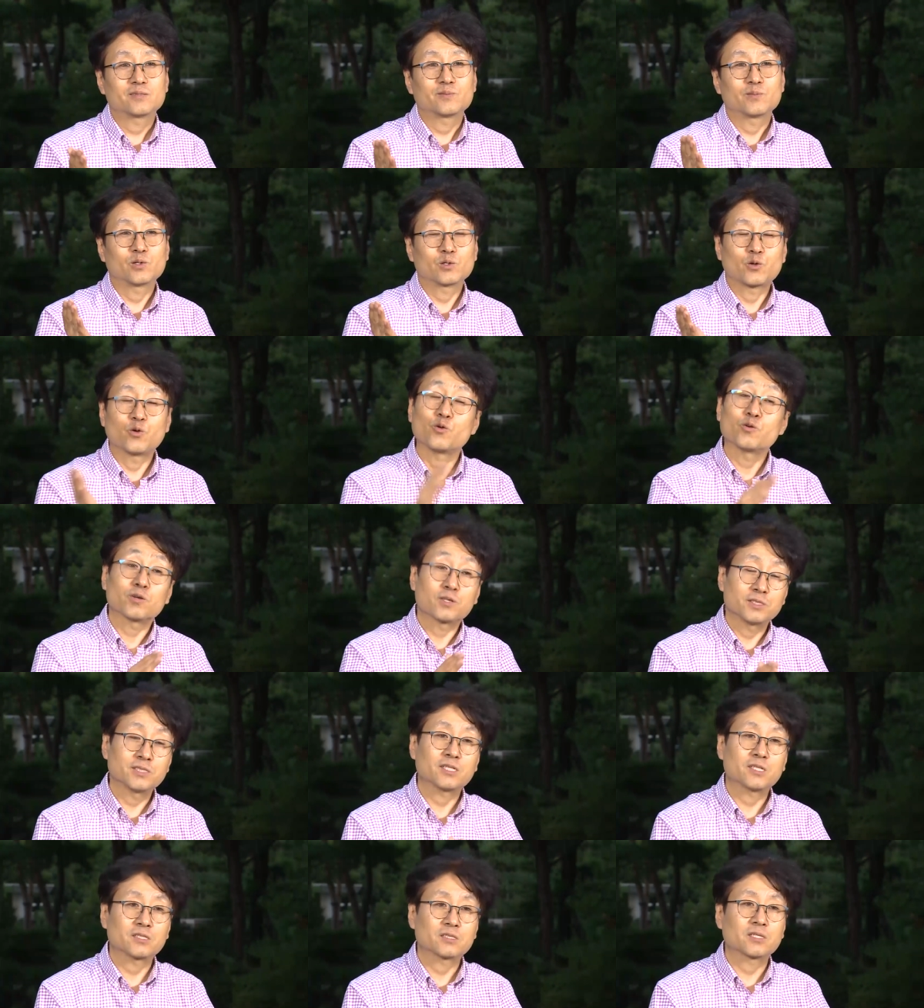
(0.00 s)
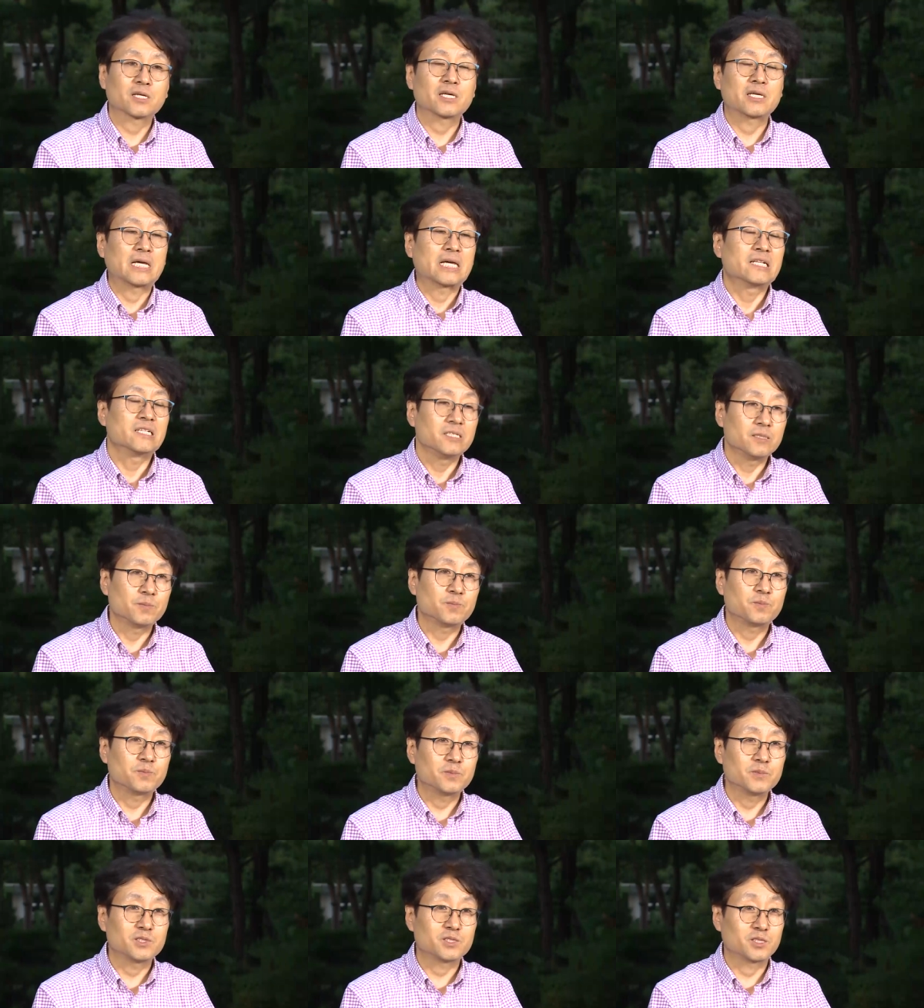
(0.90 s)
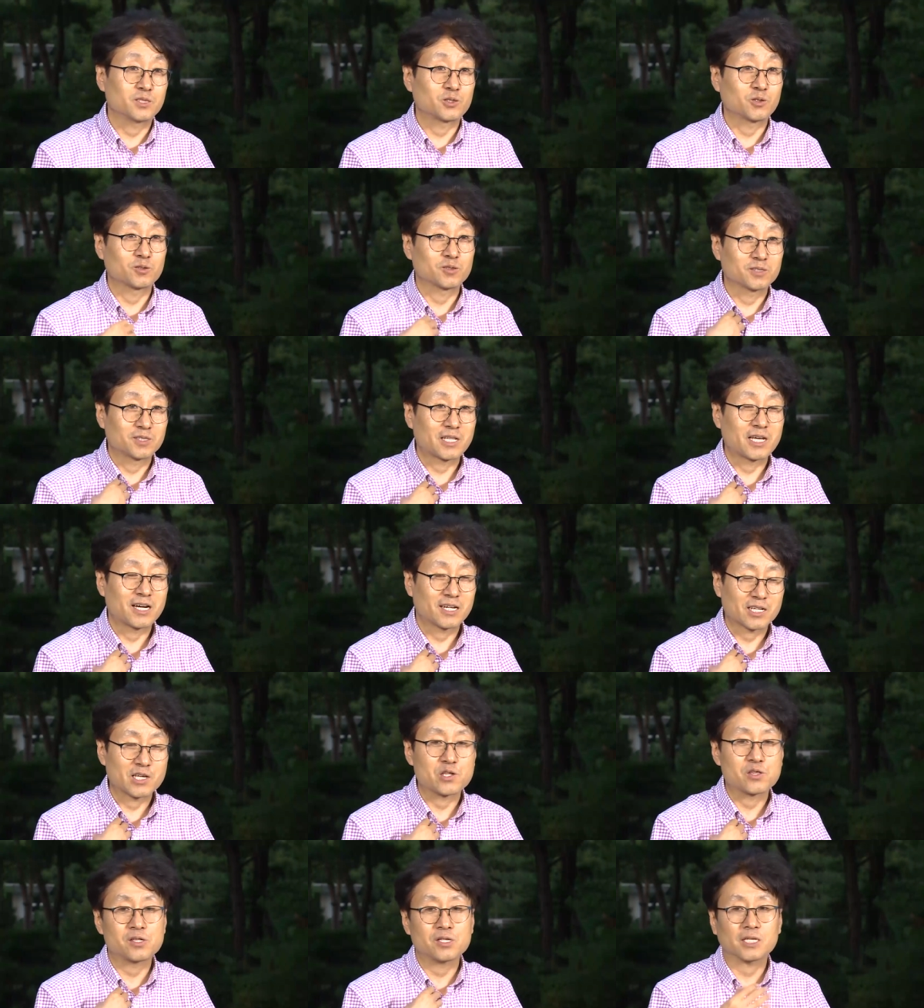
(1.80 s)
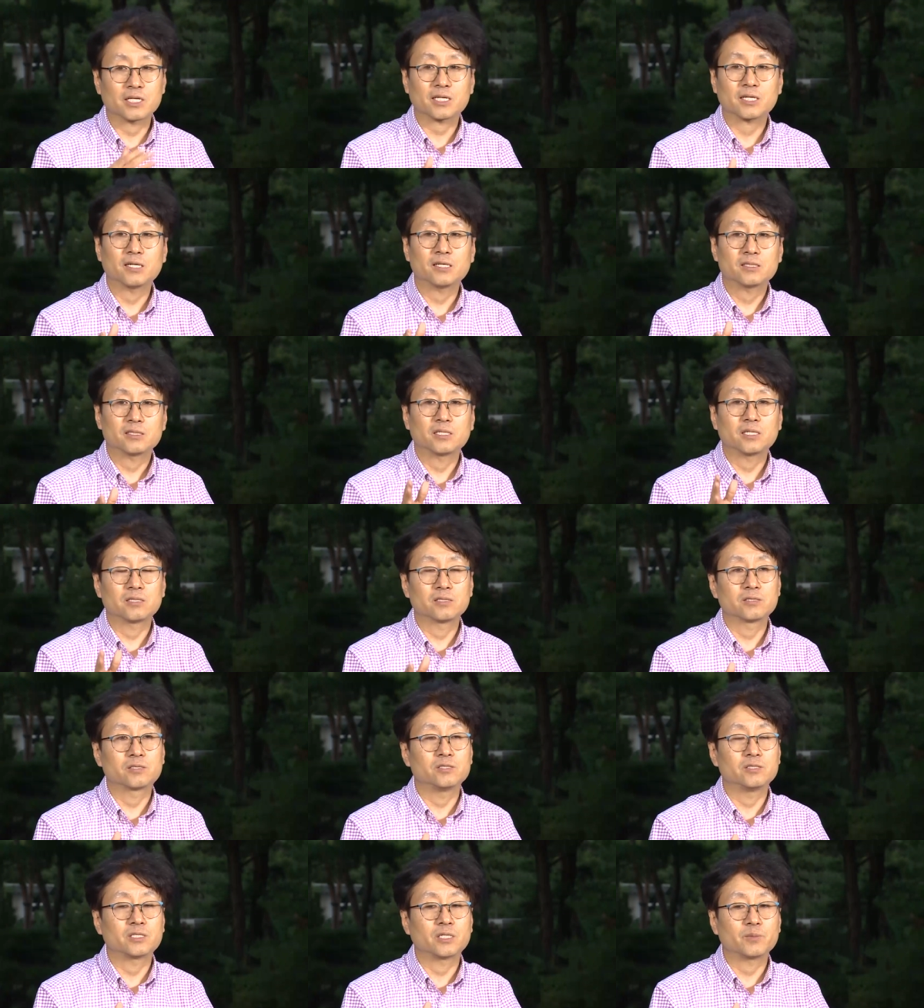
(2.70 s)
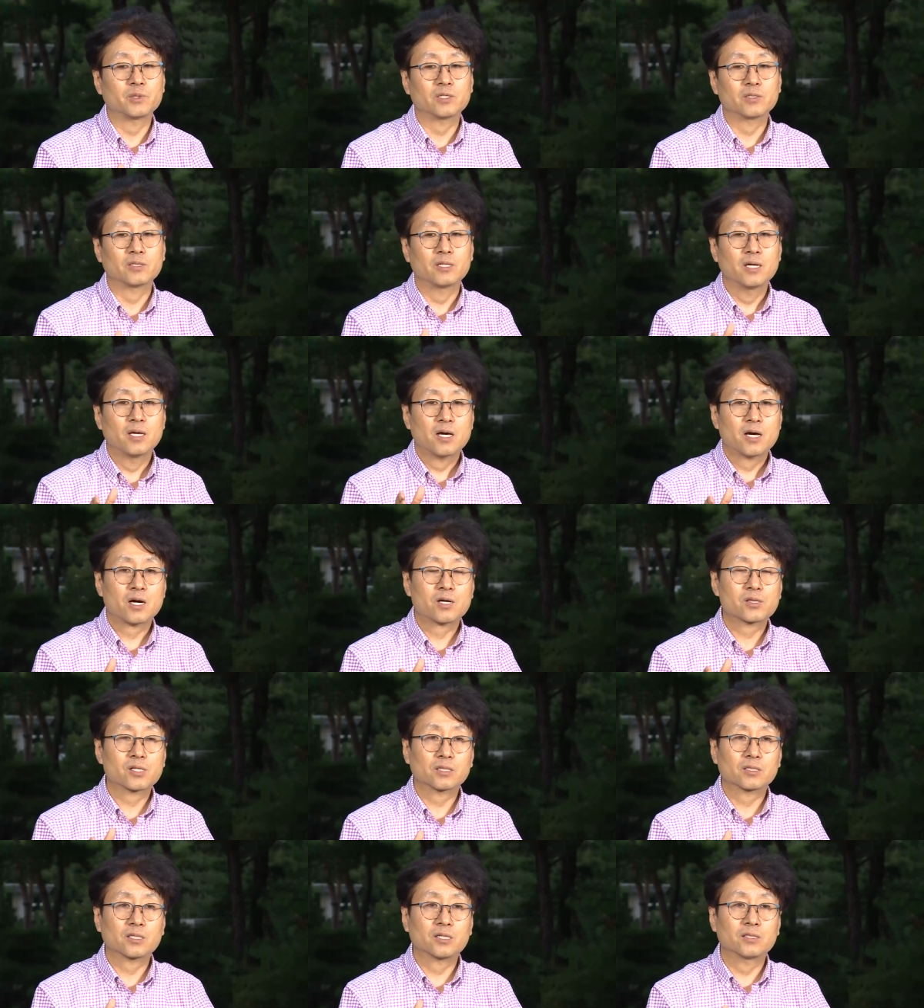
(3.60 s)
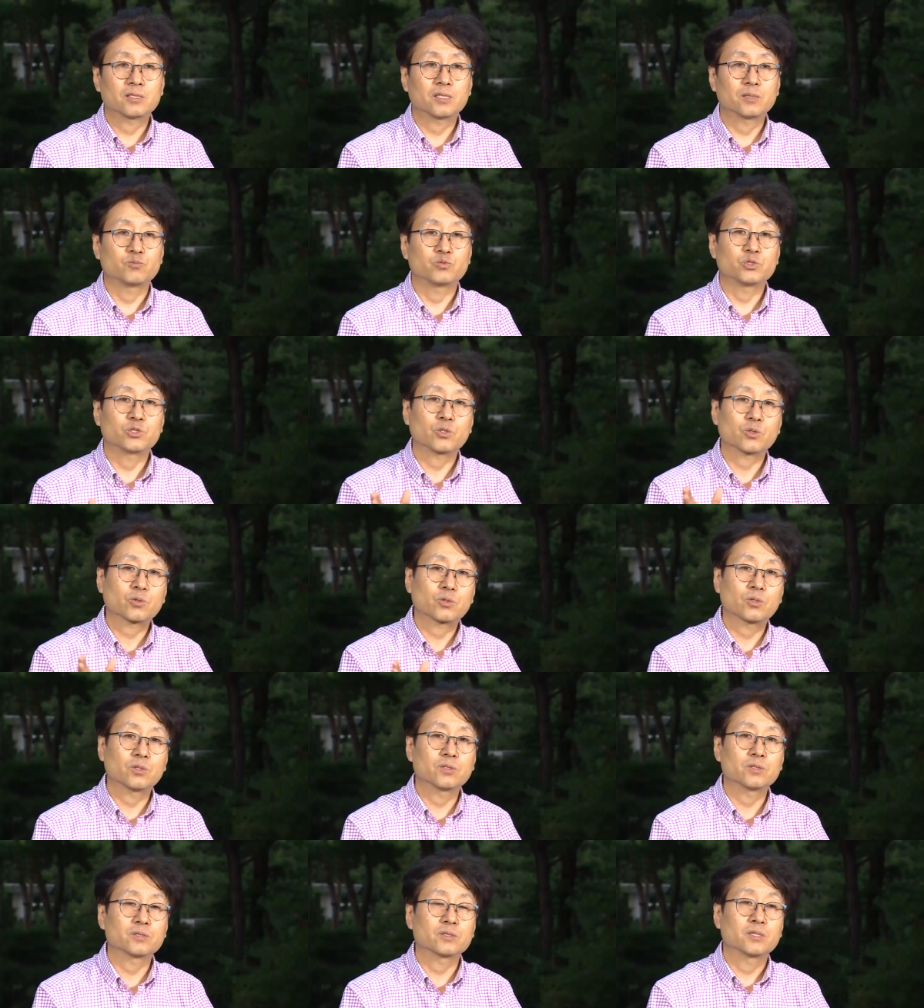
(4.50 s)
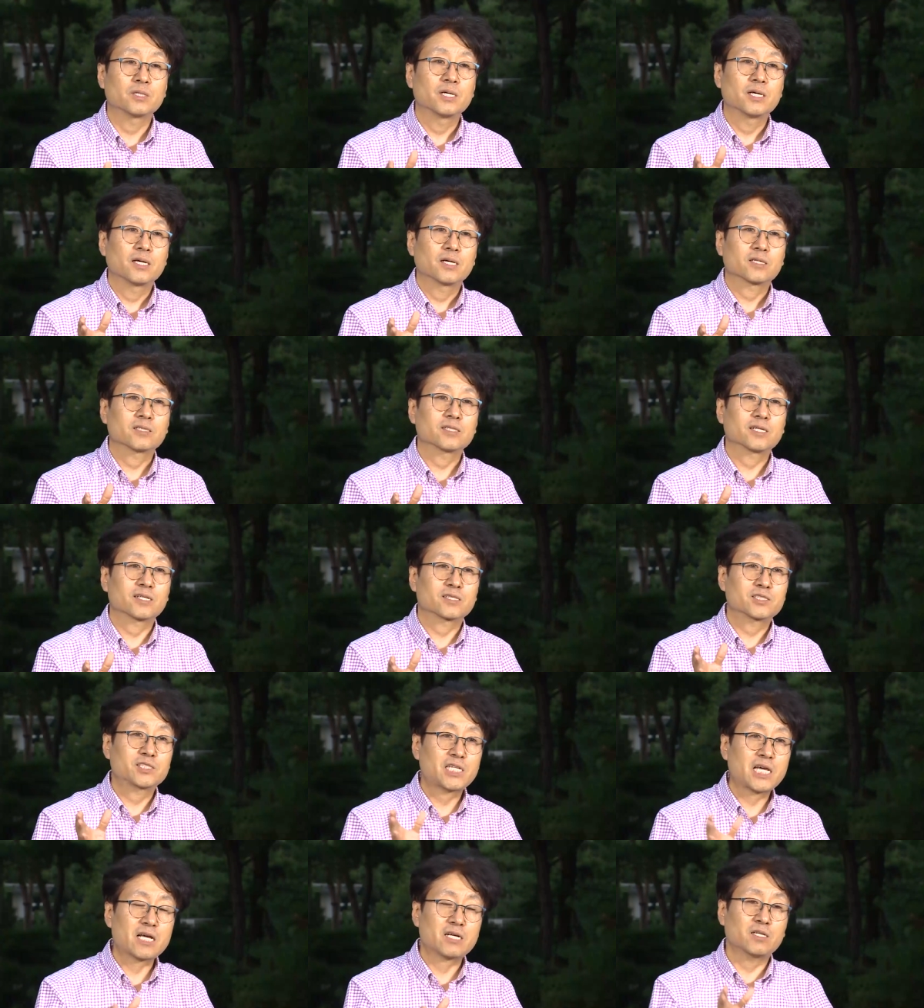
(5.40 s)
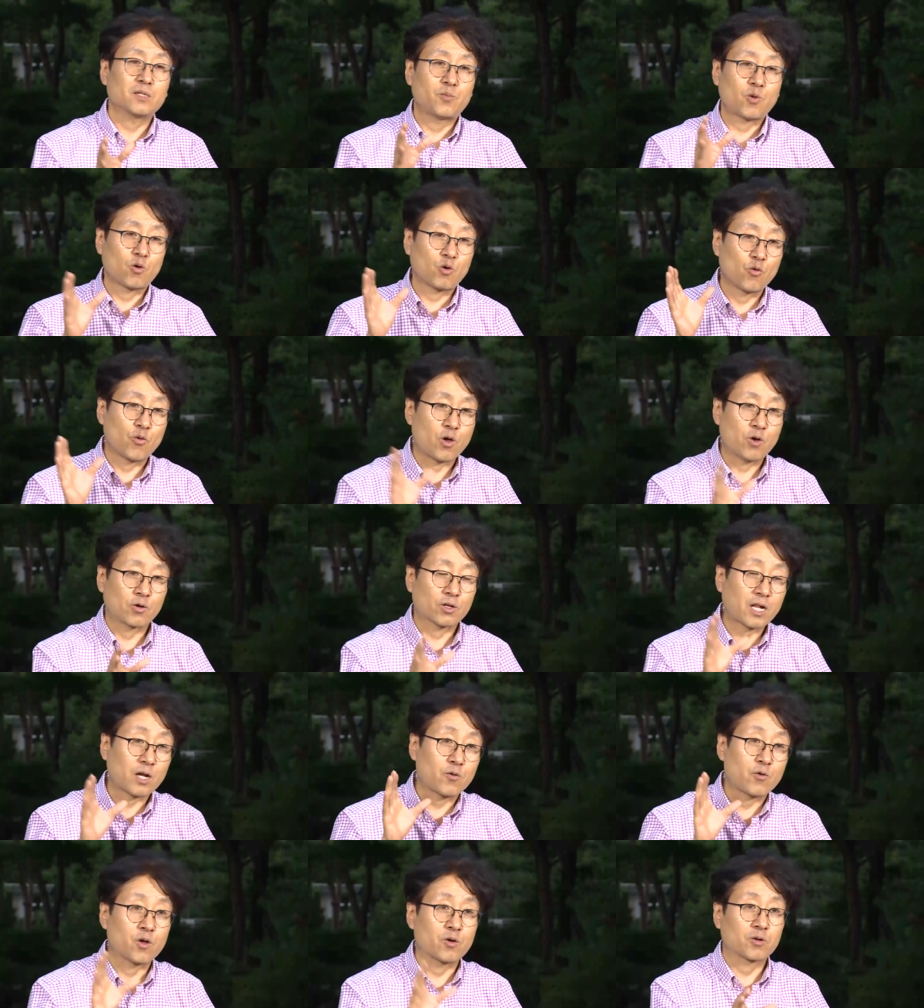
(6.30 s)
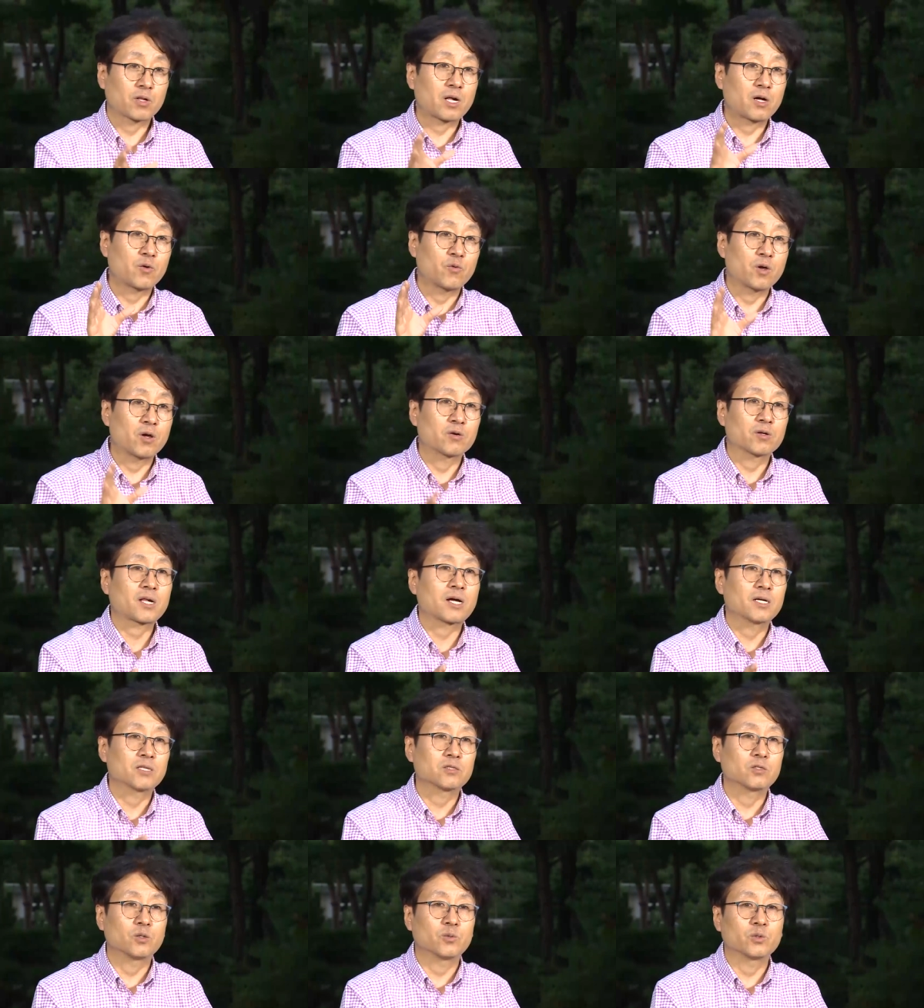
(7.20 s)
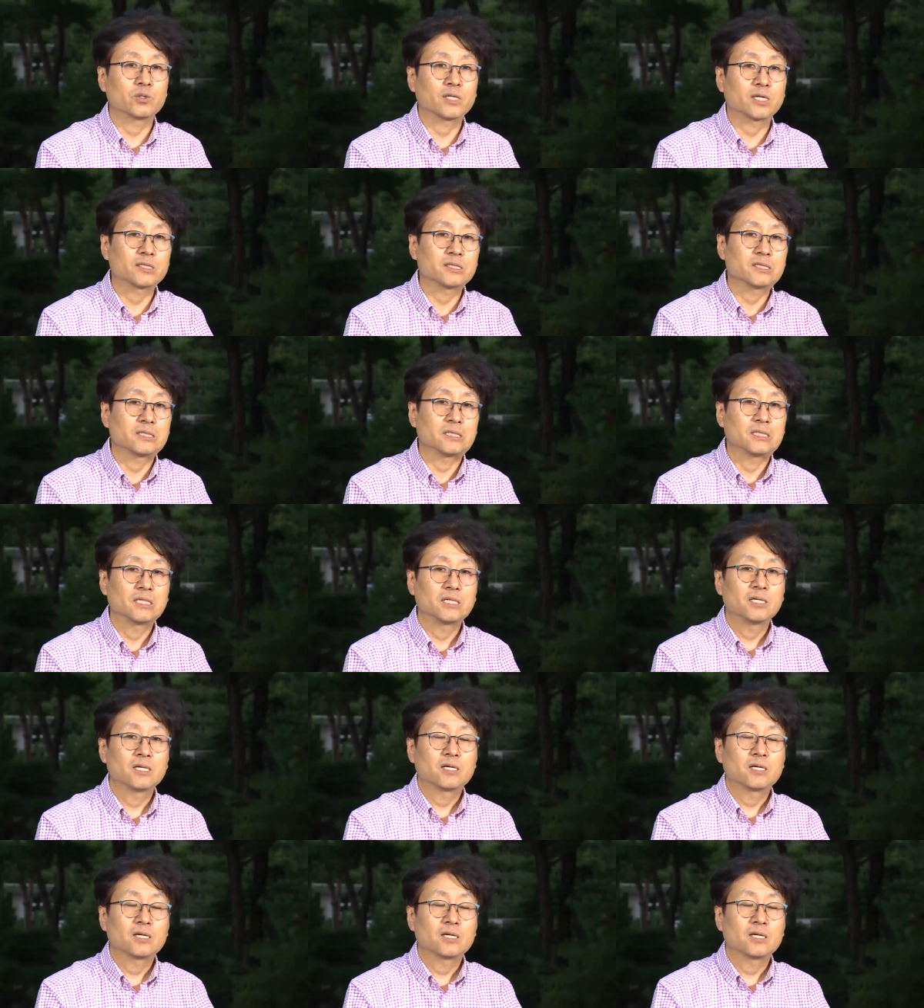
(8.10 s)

뭐 교육 현장의 예를 이제 저는 대학에 있으니까 예를 들자면 학생들한테 무조건 그냥 책을 보고 외워라 외워라 외워라 하는 것보다는